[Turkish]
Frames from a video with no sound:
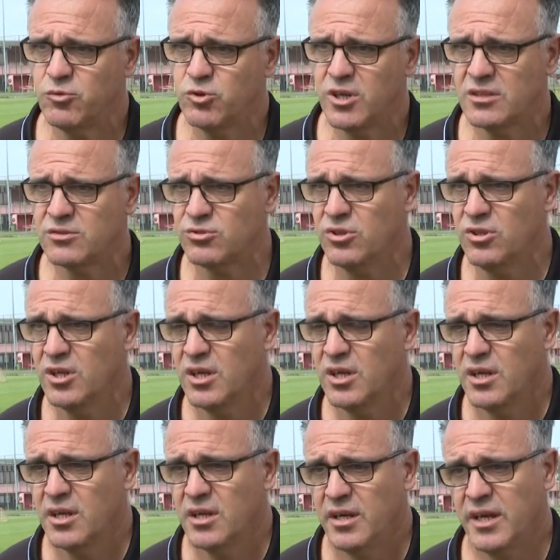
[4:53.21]
Bu kadro
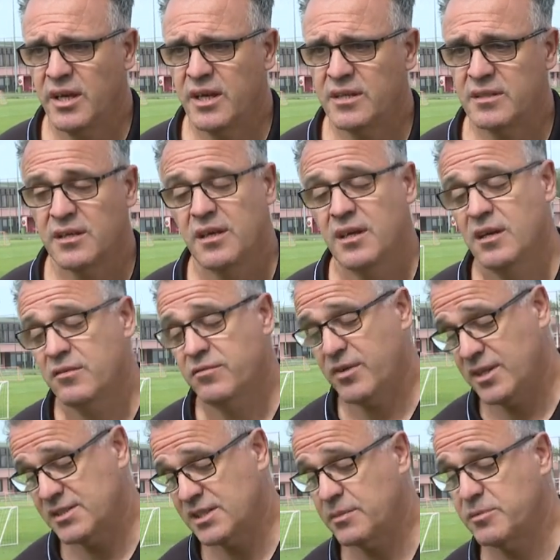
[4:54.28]
eğer
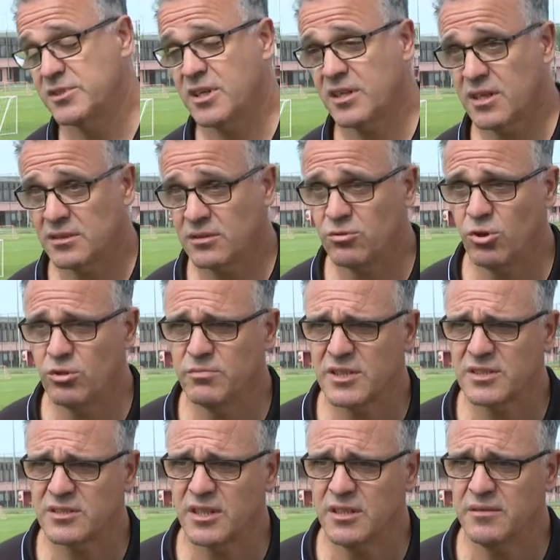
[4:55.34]
fazla tabii sakatlık
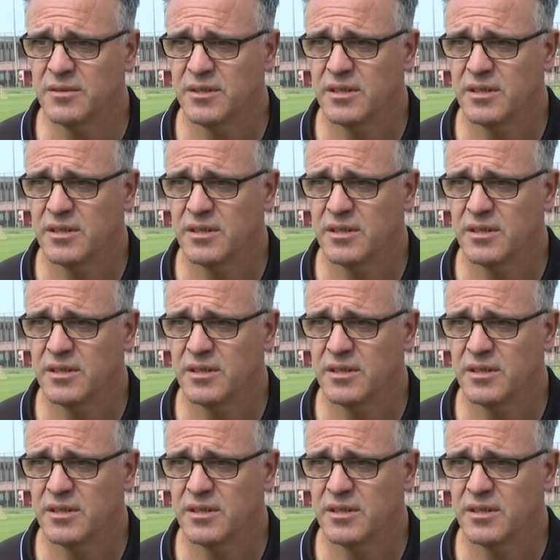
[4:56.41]
olmazsa,